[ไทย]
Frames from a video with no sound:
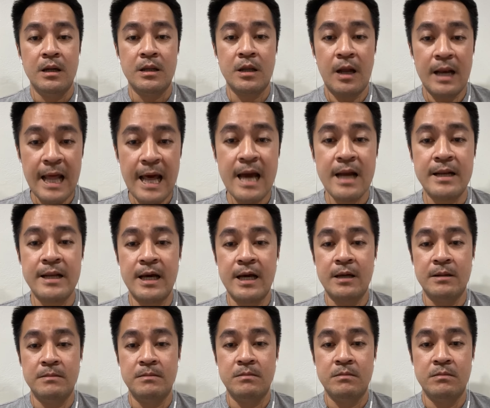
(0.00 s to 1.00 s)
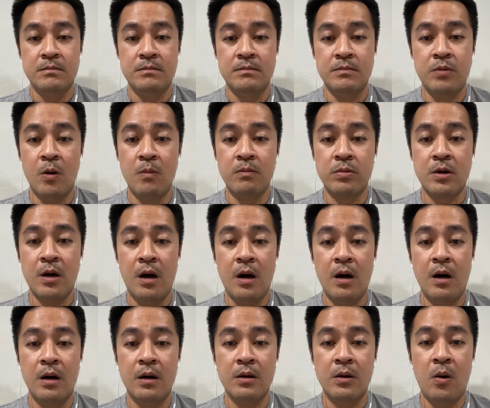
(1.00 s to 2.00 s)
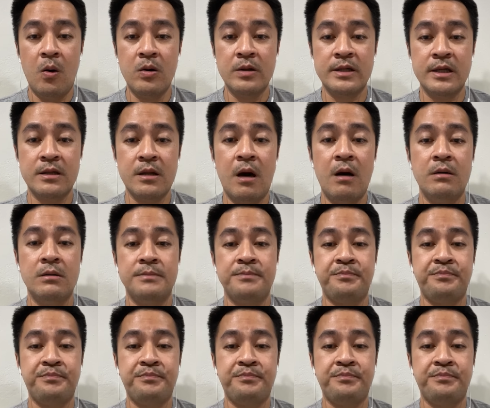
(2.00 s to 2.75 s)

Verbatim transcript: ตอนแรกเนี่ยผมก็คงจะต้อง